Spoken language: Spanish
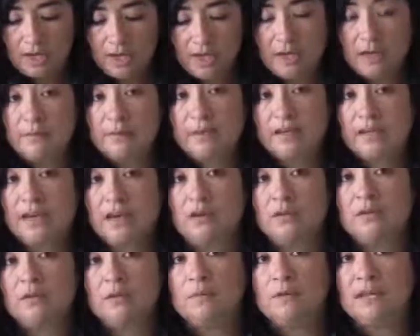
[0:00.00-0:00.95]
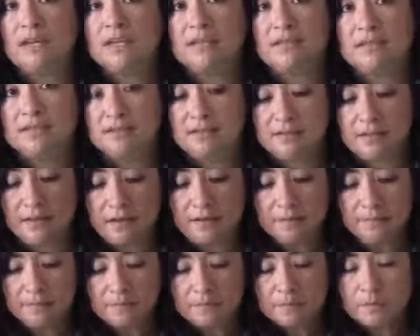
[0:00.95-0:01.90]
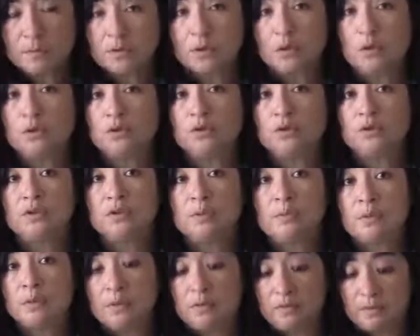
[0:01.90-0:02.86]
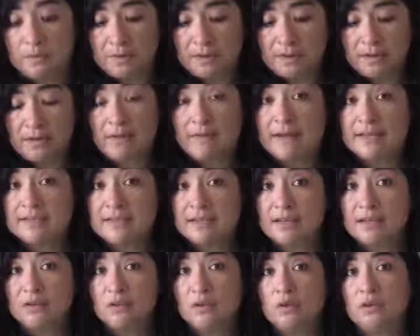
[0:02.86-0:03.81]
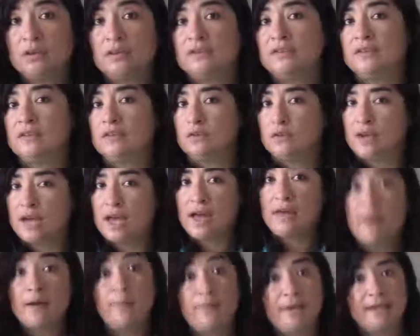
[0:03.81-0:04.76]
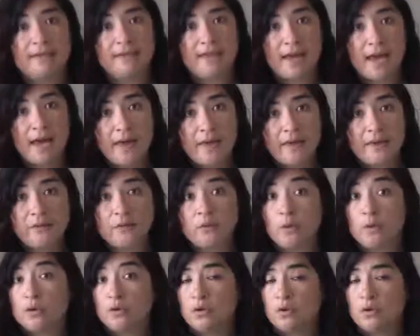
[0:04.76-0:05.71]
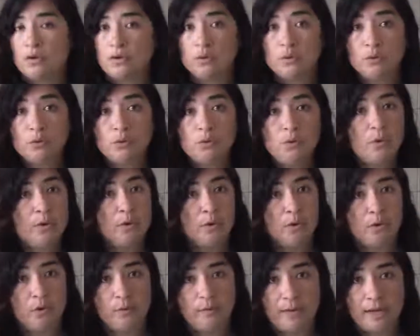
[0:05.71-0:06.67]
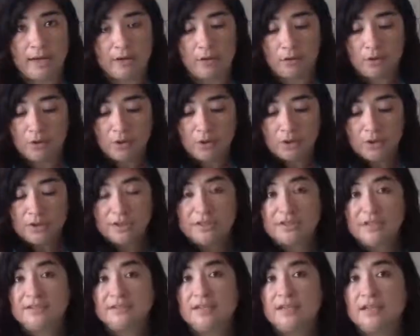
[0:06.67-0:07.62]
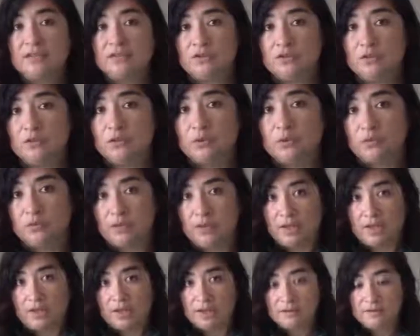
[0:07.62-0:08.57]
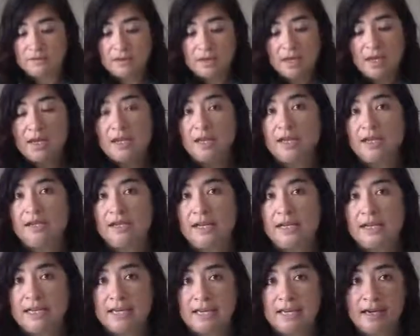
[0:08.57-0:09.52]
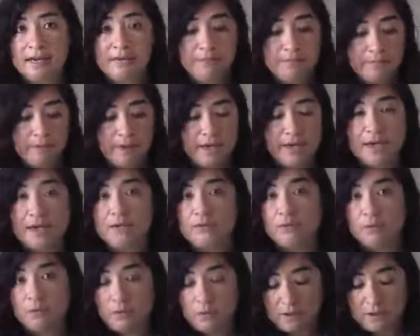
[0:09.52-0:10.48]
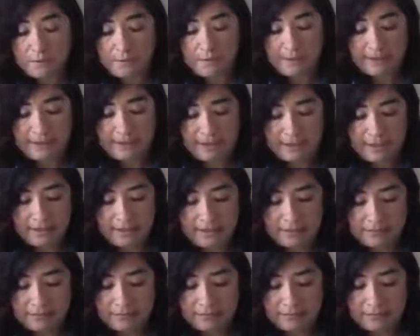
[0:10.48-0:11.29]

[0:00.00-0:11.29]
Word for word: En el mercado también existen otro tipo también de bases de tortas en doradas, plateadas o en color crudo o en color blanco. De selección de ustedes el que elijan para su spa cake.